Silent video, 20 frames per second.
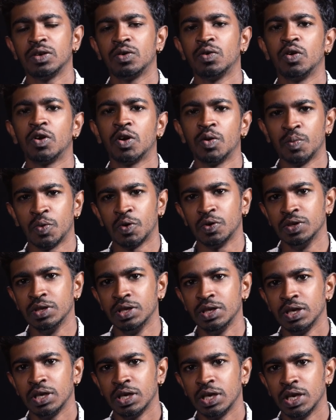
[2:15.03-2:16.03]
கொடுக்கும்போது
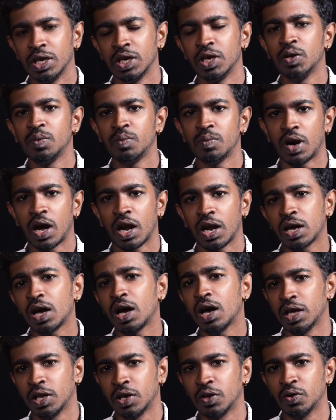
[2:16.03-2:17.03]
இன்னும்
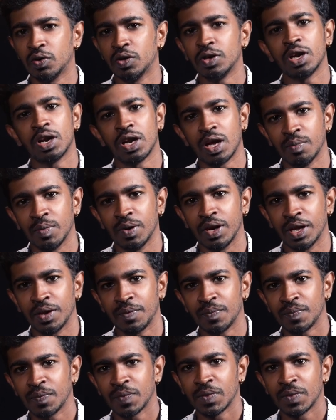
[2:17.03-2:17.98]
அழகாக இருக்குன்னு நான் நம்புகிறேன்